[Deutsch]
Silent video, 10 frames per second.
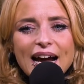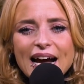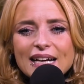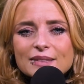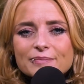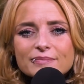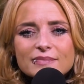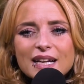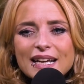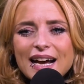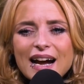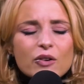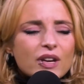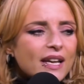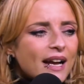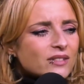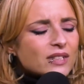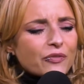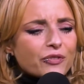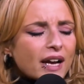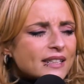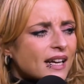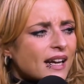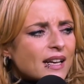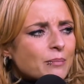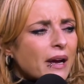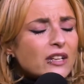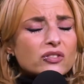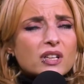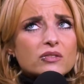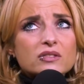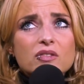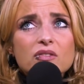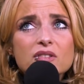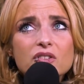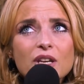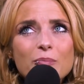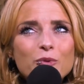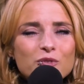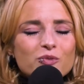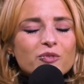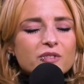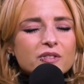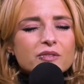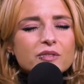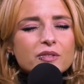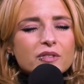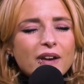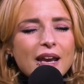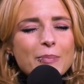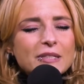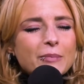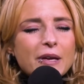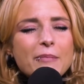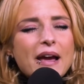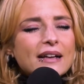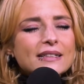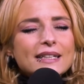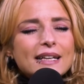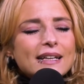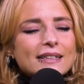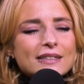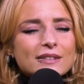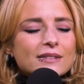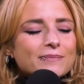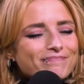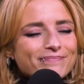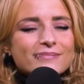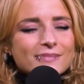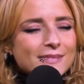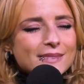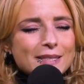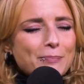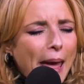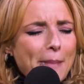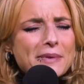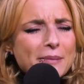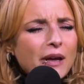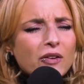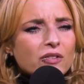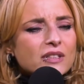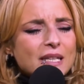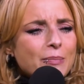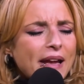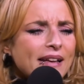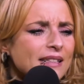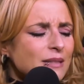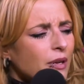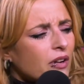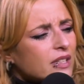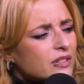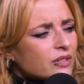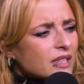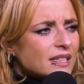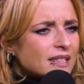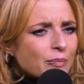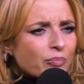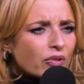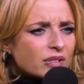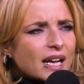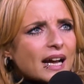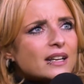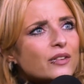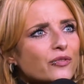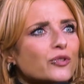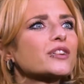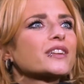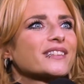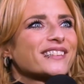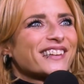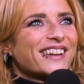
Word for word: ach, naja, okay, also dafür hat ja Reinhard May schon tausend Songs geschrieben und so. Und, und irgendwann habe ich aber gemerkt, dass das bleibt immer noch und ich habe eigentlich immer noch nicht so richtig den Punkt daran gefunden.